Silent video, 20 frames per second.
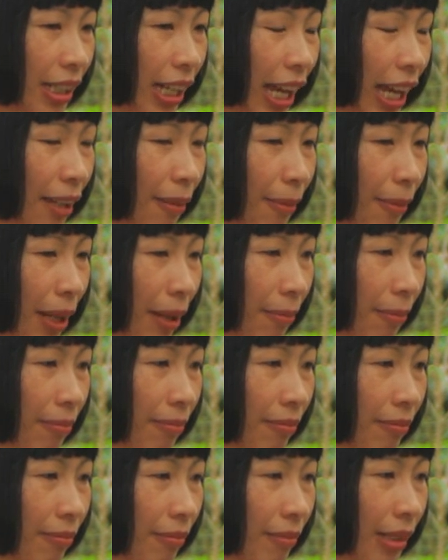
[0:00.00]
รักแบบ
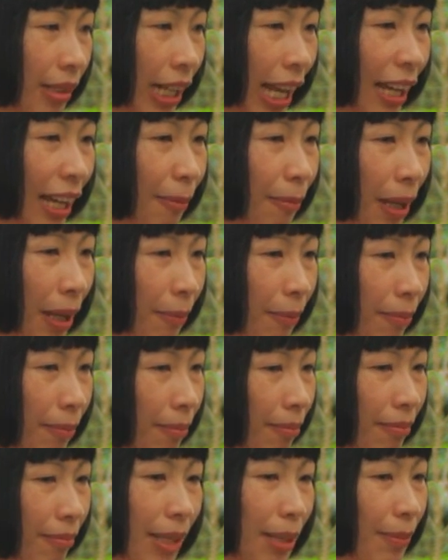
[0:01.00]
รักแบบ
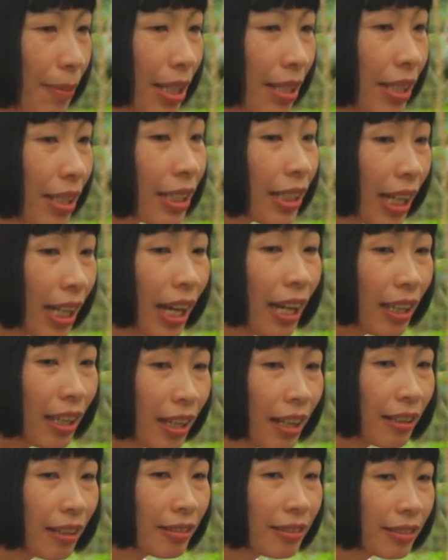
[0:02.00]
ไม่มีเงื่อนไข
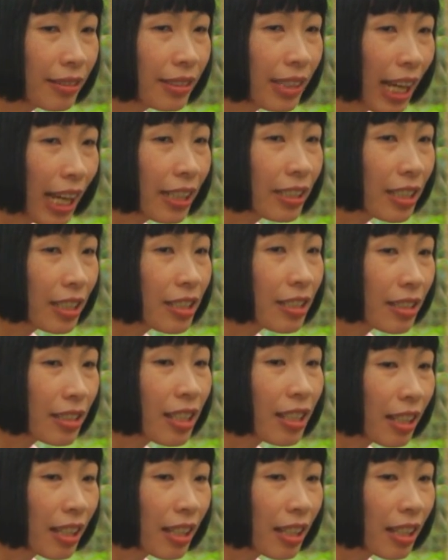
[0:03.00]
อะรักจริ